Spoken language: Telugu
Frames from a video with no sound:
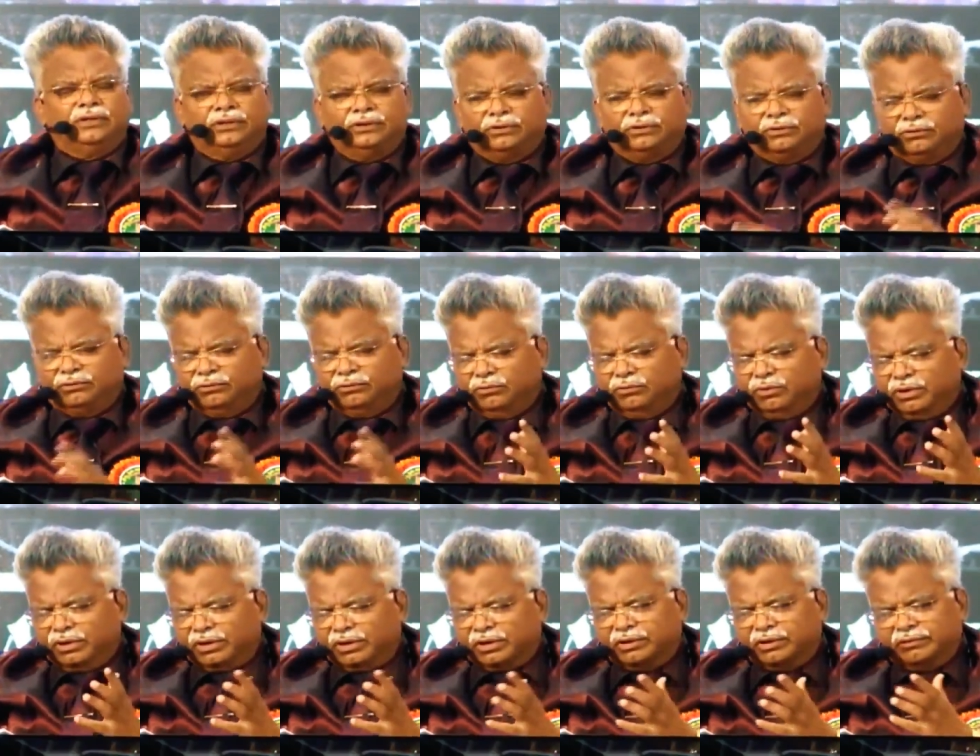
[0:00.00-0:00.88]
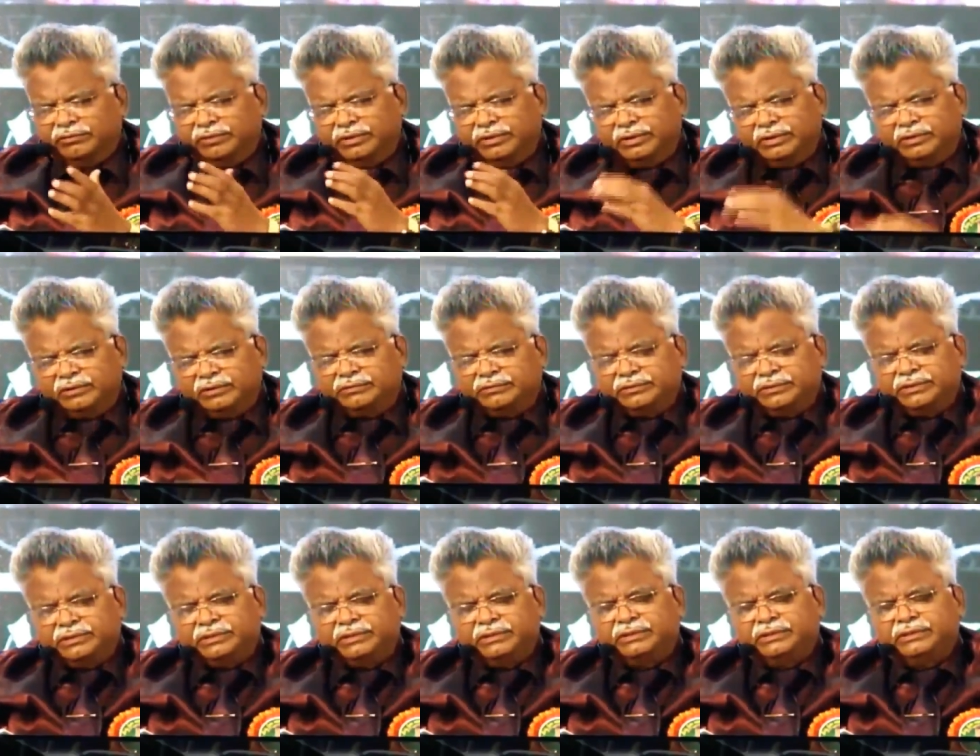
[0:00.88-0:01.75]
ఏంటో ఒక
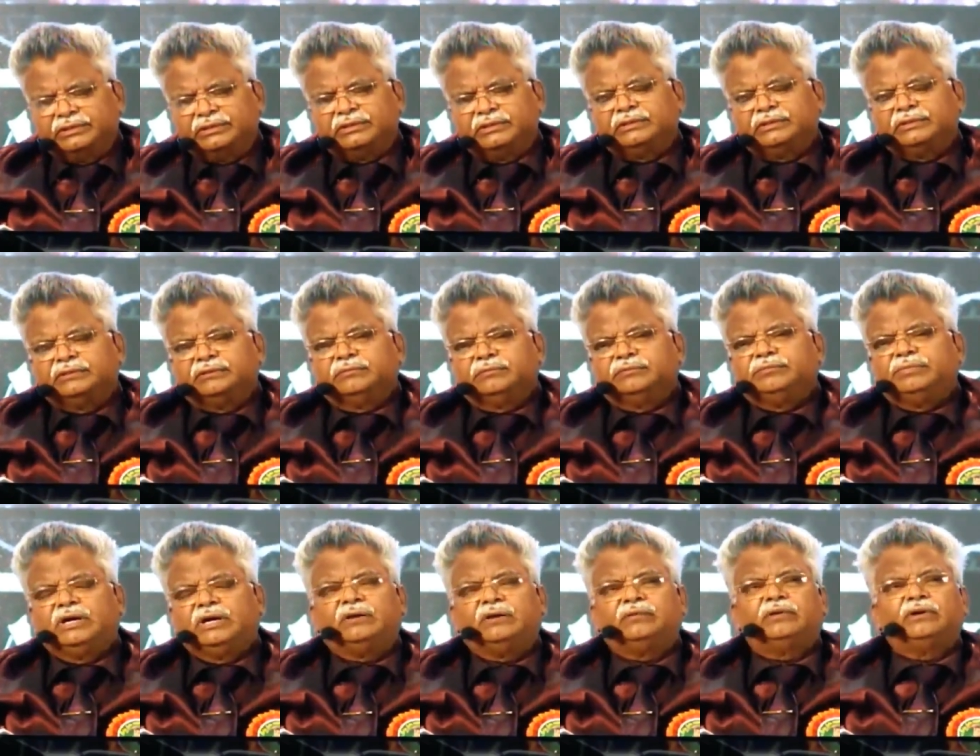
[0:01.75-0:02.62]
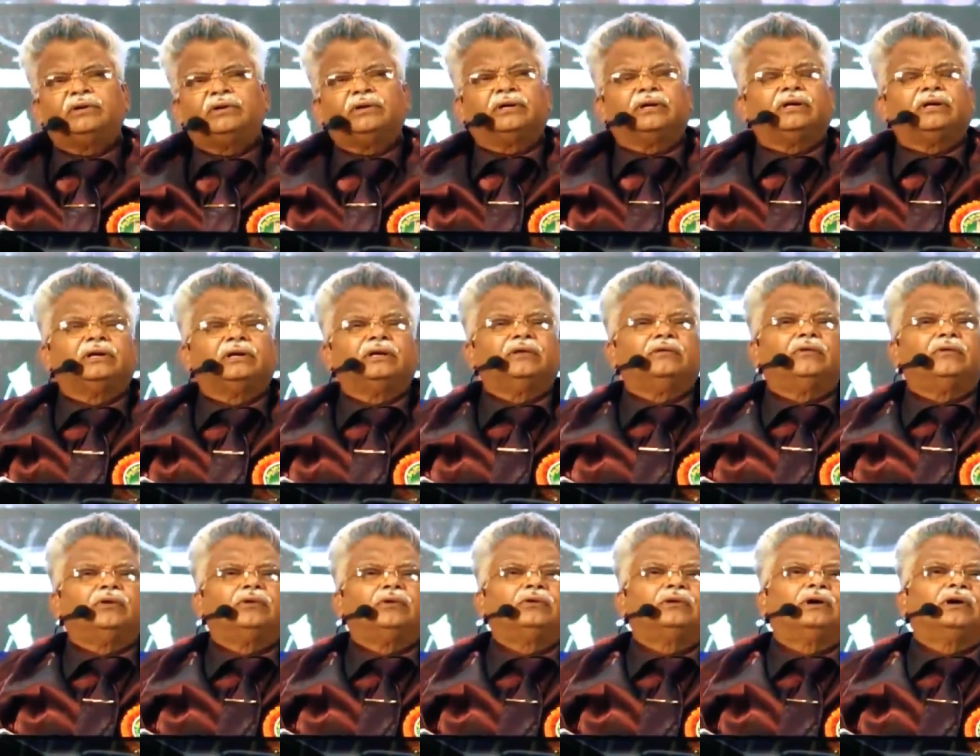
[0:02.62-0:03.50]
రకమైనటువంటి భావాలు కలిగిన
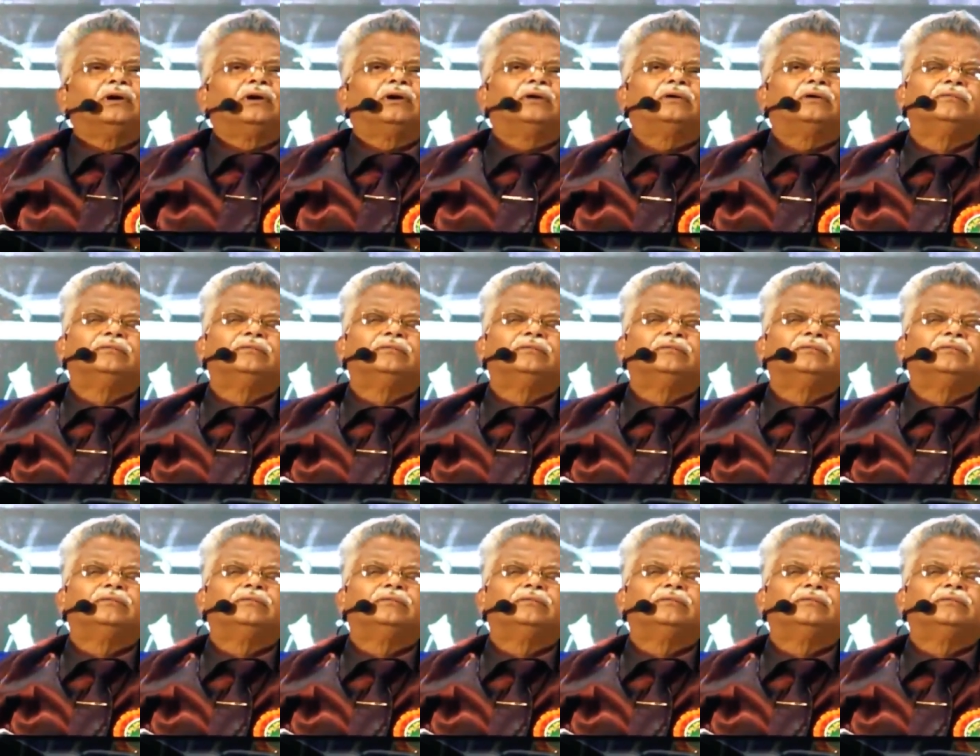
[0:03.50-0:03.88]
వారుగా